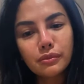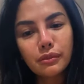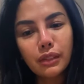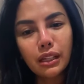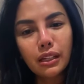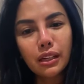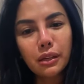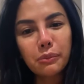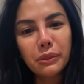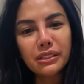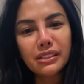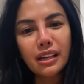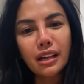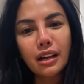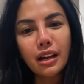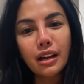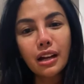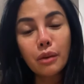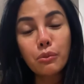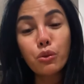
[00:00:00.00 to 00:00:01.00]
Mikir masih
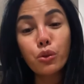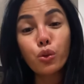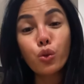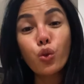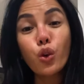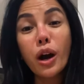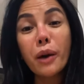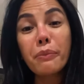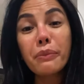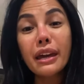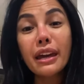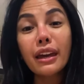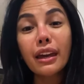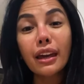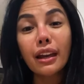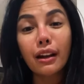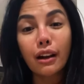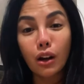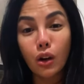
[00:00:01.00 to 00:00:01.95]
ada anakmu. Gua mikir